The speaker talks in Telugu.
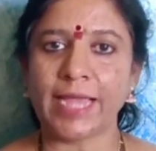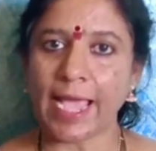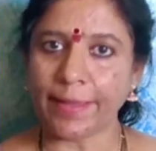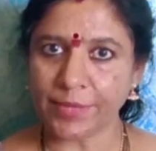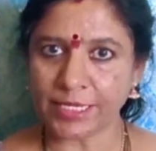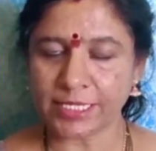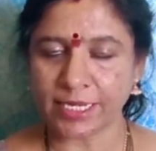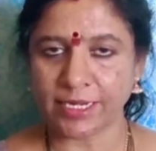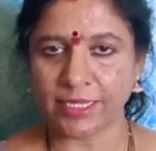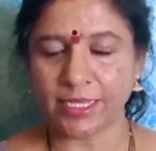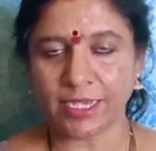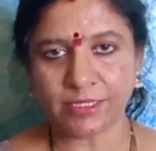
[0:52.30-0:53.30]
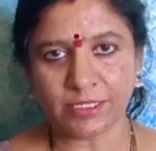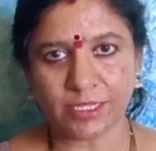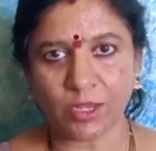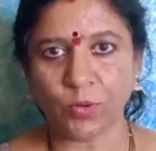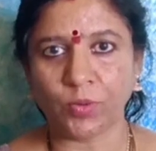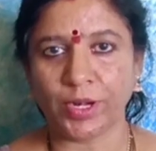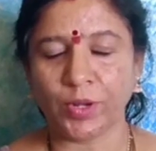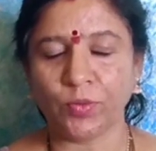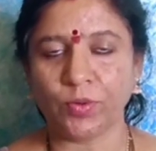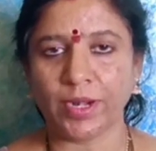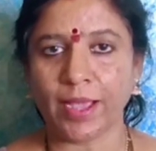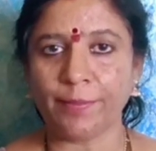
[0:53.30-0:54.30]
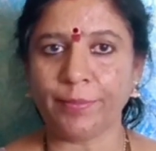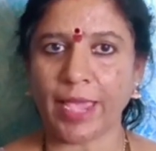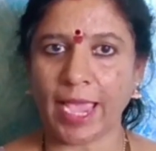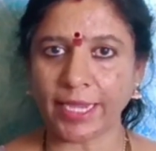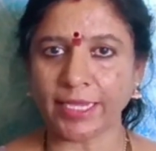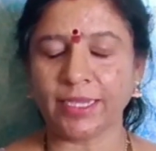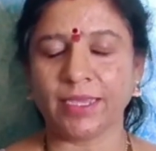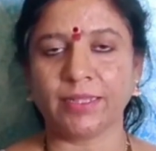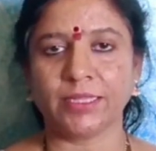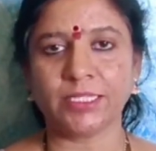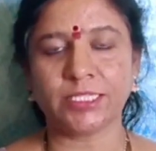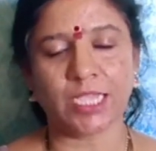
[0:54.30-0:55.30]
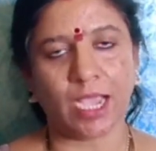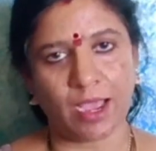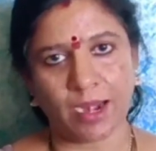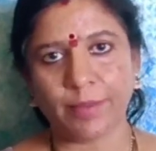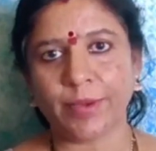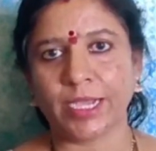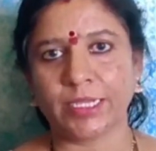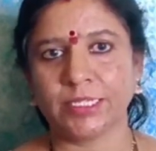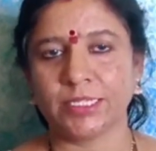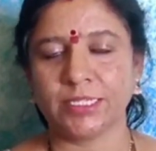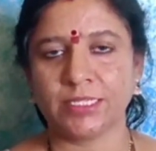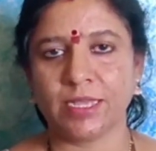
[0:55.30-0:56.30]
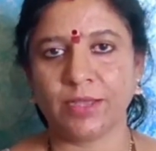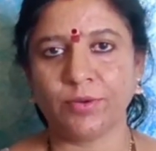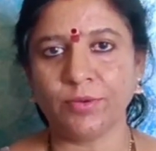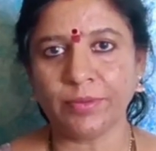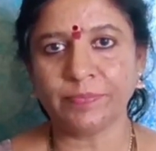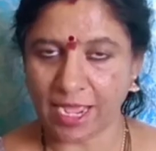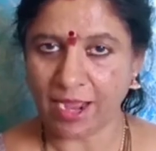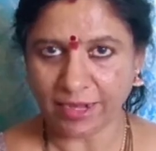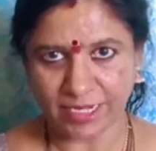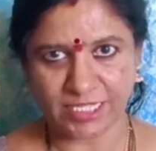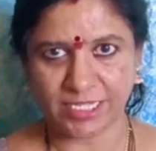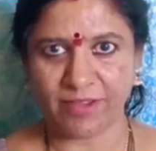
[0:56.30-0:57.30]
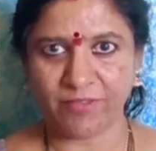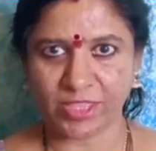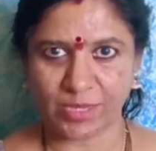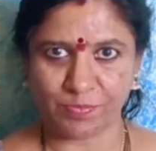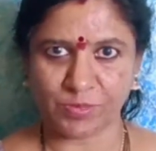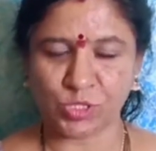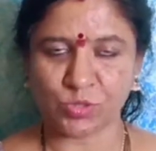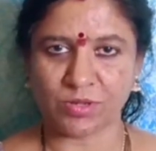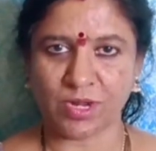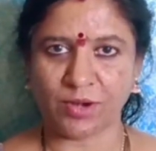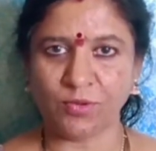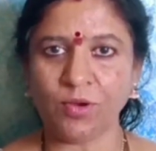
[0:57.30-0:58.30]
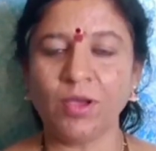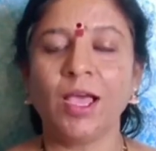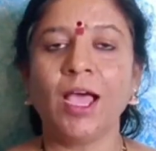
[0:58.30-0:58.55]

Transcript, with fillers: డ్యామేజ్ అనేది అస్సలు ఉండకుండా ప్యాకింగ్ అయితే చాలా బాగా చేస్తారు నాకు నచ్చినవి తెప్పించుకున్నాను